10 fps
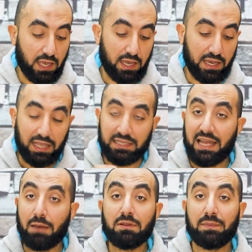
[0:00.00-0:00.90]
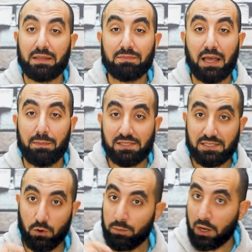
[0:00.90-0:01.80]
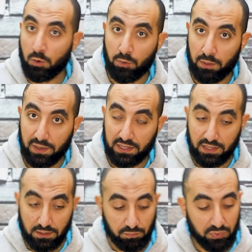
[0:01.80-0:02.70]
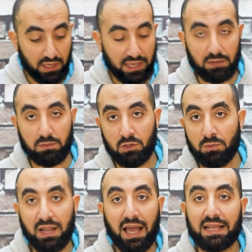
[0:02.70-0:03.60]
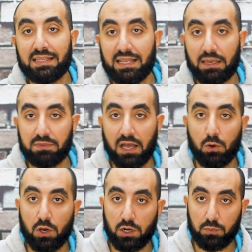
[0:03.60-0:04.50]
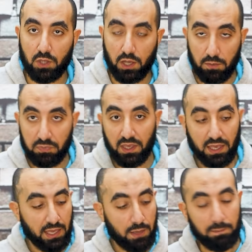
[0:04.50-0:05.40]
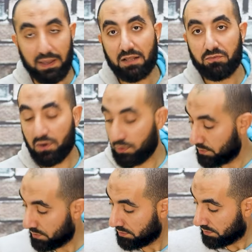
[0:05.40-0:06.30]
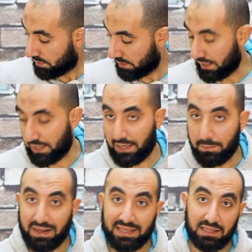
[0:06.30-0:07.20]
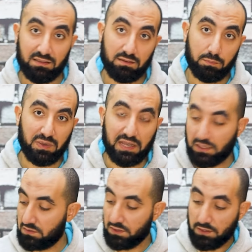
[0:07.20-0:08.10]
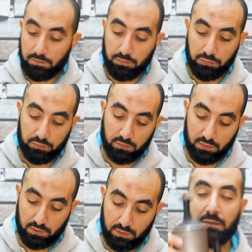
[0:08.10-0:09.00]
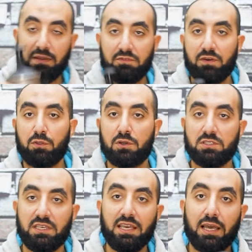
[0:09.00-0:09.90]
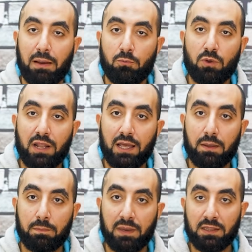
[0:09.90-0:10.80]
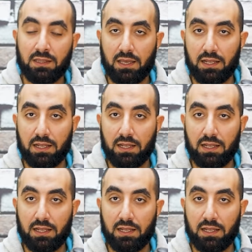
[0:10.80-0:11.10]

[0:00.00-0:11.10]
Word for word: آه خلينا قبل ما نبدأ بس أقول معلومة مهمة جدا كان من ضمن الحاجات اللي جبتها وجربتها ميلك فردر آه ماركة بياليتي الميلك فردر دي معمولة من